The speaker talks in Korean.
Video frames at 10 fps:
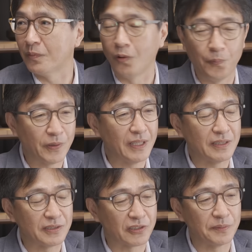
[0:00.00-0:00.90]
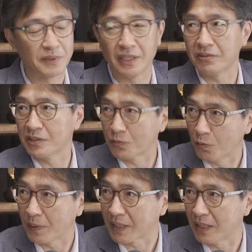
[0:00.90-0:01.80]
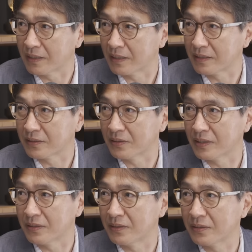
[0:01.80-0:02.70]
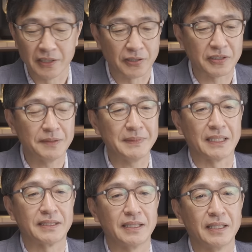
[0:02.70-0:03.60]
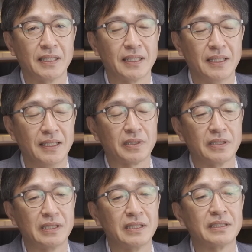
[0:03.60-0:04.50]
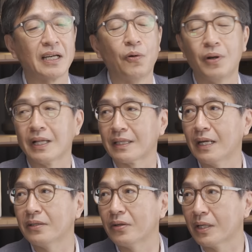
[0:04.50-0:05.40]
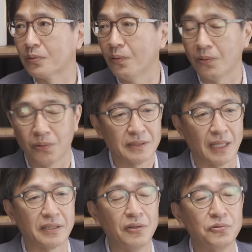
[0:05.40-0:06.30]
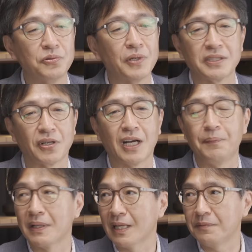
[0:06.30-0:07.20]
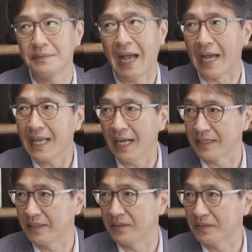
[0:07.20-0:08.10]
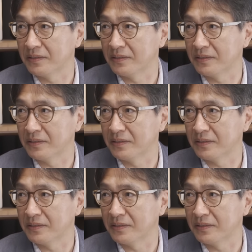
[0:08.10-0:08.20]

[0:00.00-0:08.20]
뭐 오 퍼센트 네. 적금이다 해도 이 점 오밖에 안 되는 거예요. 그래서 적금 자체가 그 이자가 올랐다 하더라도 자산 운용에 적합한 상품이 아예 아니에요.